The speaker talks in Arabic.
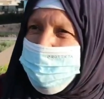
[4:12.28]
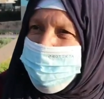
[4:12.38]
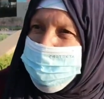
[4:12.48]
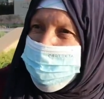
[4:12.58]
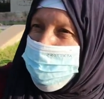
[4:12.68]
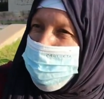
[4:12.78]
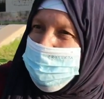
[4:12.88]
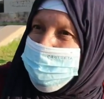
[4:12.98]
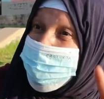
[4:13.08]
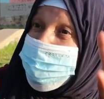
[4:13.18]
كتعرفني سول
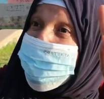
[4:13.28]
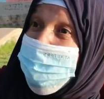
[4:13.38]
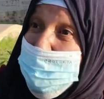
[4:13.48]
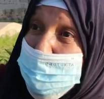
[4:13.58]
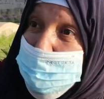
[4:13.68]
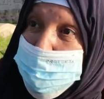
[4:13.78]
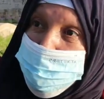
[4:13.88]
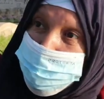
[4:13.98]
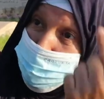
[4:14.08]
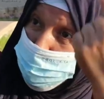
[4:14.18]
عليا في الدار
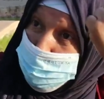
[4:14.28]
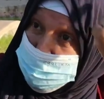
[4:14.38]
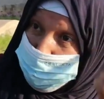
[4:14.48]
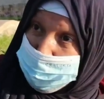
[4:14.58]
وتسولوا عليا في